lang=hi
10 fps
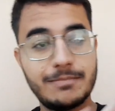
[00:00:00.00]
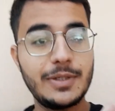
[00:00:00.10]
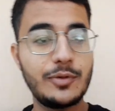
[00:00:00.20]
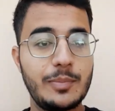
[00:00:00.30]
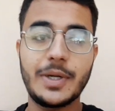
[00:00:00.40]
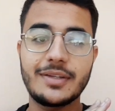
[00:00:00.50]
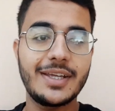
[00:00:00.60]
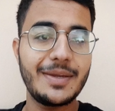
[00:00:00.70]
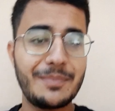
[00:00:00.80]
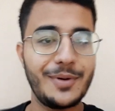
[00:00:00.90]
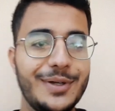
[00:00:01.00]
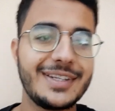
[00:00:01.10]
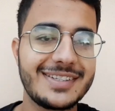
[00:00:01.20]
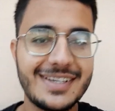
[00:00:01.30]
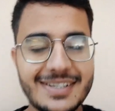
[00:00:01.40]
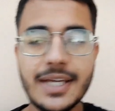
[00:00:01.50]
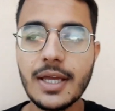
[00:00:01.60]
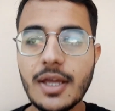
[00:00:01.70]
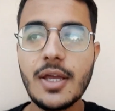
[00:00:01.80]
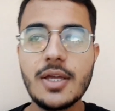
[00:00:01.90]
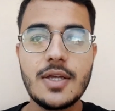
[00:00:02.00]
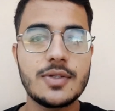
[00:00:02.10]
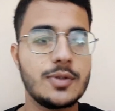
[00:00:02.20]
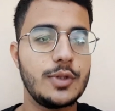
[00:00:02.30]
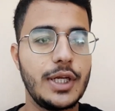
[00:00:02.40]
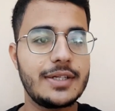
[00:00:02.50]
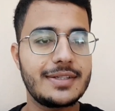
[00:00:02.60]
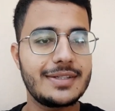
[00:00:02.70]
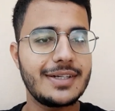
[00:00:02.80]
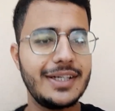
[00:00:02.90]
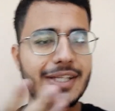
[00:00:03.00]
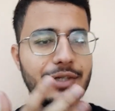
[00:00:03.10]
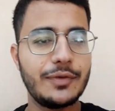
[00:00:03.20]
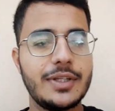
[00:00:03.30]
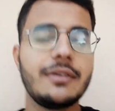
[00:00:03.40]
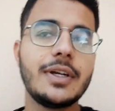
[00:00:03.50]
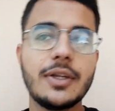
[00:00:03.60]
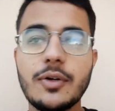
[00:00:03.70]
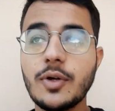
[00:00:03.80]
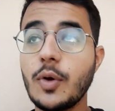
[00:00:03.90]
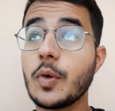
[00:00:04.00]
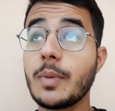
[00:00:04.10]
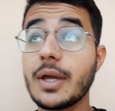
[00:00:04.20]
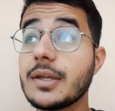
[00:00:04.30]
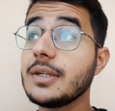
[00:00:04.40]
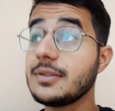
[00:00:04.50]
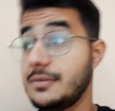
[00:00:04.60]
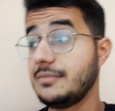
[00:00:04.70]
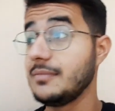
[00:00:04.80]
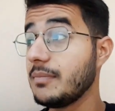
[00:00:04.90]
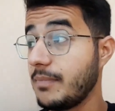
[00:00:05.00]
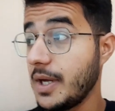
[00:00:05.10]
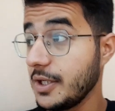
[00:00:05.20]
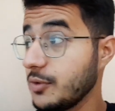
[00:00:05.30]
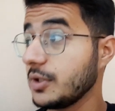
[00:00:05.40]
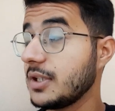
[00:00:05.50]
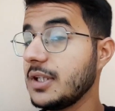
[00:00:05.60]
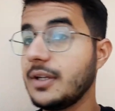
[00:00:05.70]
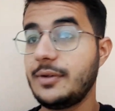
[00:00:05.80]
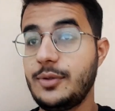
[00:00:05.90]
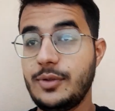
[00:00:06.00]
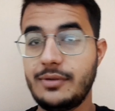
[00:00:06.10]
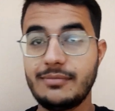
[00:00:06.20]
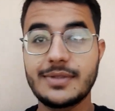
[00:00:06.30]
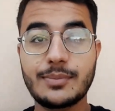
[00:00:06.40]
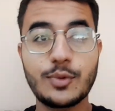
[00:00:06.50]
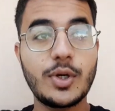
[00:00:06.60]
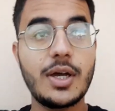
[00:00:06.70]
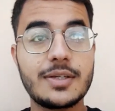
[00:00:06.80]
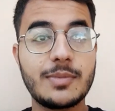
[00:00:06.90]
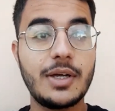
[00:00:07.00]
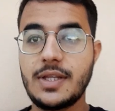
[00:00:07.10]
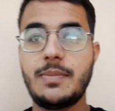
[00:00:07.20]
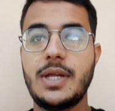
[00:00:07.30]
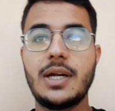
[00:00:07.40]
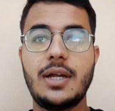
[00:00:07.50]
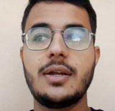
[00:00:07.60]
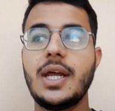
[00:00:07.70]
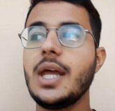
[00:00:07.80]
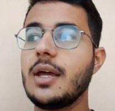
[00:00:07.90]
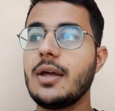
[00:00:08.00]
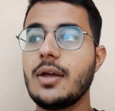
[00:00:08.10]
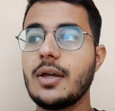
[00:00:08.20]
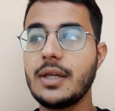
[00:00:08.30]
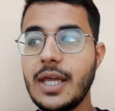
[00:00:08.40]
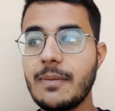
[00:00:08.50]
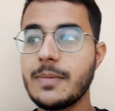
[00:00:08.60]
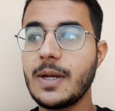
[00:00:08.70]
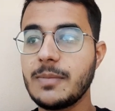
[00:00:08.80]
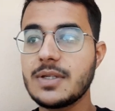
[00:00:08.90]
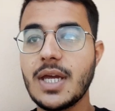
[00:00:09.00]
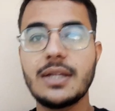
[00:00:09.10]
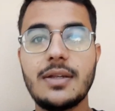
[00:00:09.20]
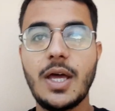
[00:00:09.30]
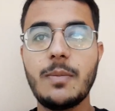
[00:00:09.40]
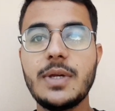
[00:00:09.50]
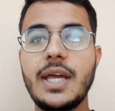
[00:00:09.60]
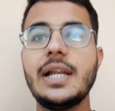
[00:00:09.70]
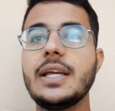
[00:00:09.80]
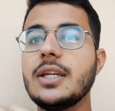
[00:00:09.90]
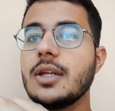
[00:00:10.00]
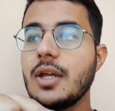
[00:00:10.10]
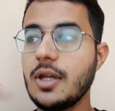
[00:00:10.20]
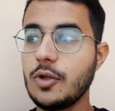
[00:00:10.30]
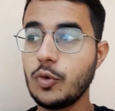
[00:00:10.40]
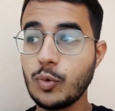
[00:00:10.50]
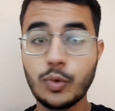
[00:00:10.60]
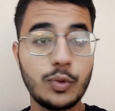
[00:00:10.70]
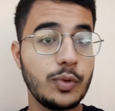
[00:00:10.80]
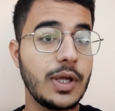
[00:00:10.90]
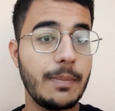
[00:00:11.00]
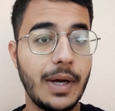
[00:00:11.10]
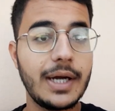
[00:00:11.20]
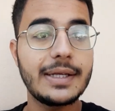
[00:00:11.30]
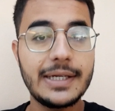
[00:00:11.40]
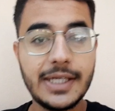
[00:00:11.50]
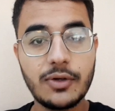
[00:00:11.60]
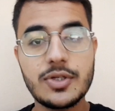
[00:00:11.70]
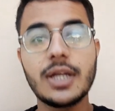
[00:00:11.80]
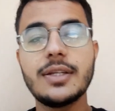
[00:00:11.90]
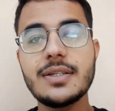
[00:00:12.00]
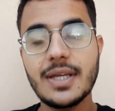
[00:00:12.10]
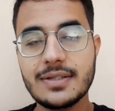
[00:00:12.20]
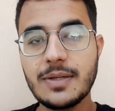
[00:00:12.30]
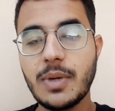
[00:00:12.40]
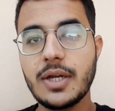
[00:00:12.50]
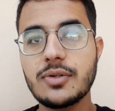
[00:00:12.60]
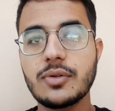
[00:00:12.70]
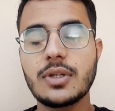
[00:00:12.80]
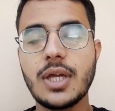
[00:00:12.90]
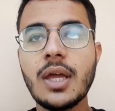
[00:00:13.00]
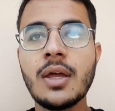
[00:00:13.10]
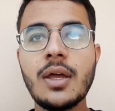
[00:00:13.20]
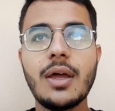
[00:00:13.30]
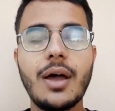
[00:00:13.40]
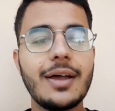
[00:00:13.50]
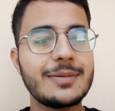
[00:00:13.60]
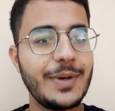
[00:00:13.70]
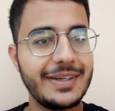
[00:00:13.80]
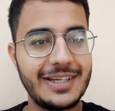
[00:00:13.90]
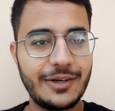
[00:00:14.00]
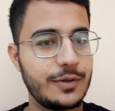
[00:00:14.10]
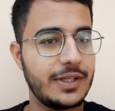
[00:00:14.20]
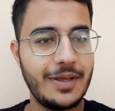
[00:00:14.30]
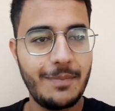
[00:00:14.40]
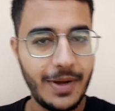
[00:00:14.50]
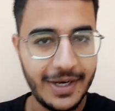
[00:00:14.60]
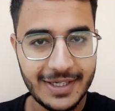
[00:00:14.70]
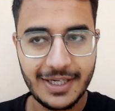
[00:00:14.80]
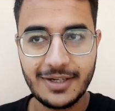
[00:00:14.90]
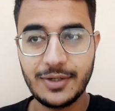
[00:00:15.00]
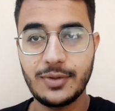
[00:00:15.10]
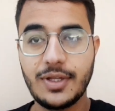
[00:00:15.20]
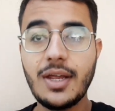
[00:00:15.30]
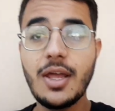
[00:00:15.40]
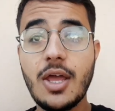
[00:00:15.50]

बिल्कुल पढ़ देंगे बहुत अच्छे से सो लेट्स कंटिन्यू विद द वीडियो और बाकी बारिश हुई थी और जम्मू का आसमान ज़्यादा प्यारा लग रहा है कैमरा में शायद ना भी आए लेकिन दूर दूर के पहाड़ क्लियर हो जाते हैं जैसे ही बारिश होती है आसमान क्लियर हो जाता है पहाड़ क्लियर नहीं होते हैं